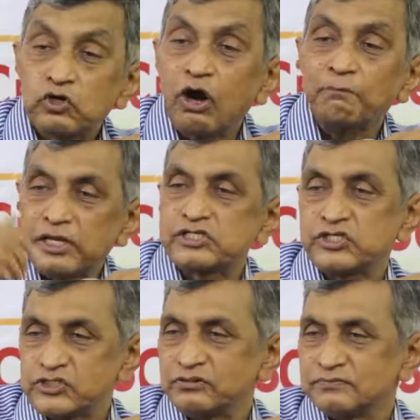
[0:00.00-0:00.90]
మోర్
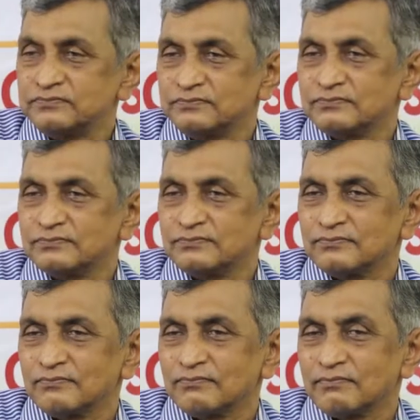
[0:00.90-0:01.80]
కాంప్లెక్స్ ఇష్యూ
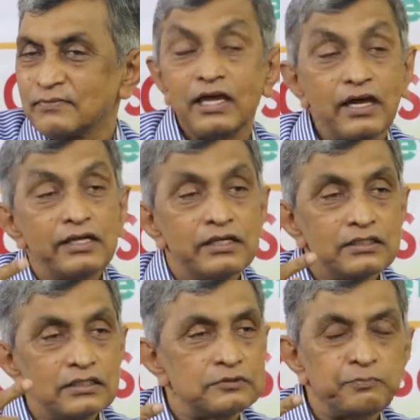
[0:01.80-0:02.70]
అగైన్
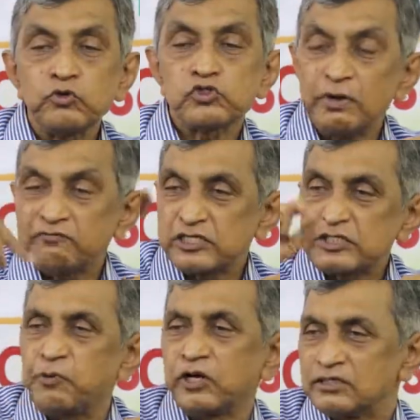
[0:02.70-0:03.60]
ఇట్ ప్రూవ్స్ మై
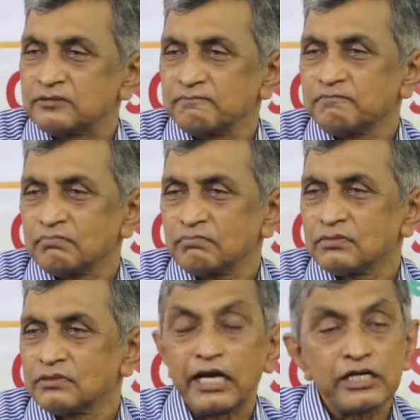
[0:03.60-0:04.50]
ఫస్ట్ పాయింట్
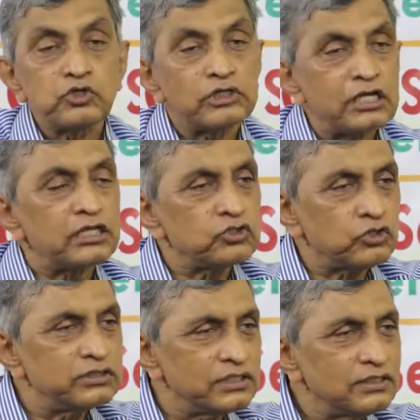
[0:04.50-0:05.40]
తగ్గించోట ఎలా
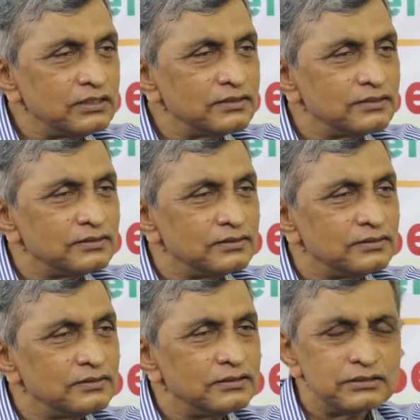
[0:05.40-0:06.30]
తగ్గుతుంది
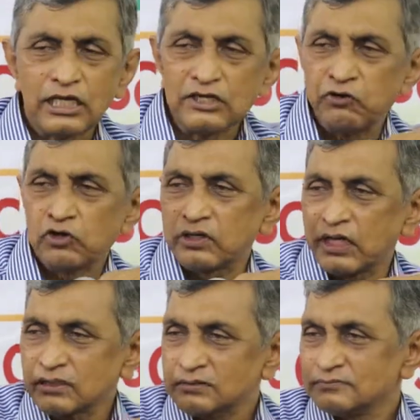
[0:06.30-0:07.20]
టెలిఫోన్లు
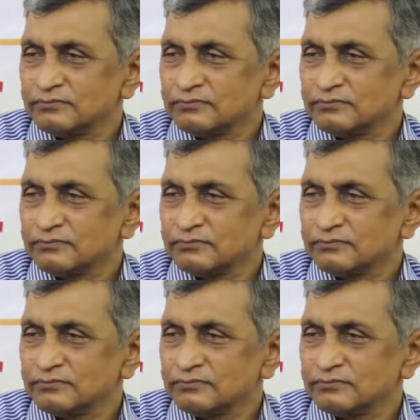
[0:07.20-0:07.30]
ఉన్నాయి